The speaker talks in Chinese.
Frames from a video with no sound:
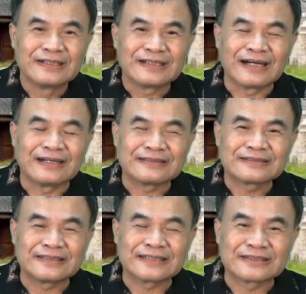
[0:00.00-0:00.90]
啊，
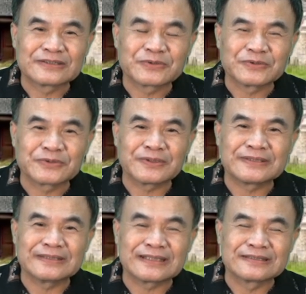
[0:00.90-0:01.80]
嫡长子制度，所以
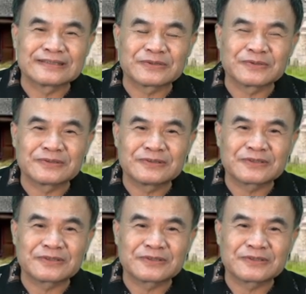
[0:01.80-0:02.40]
嫡长子制度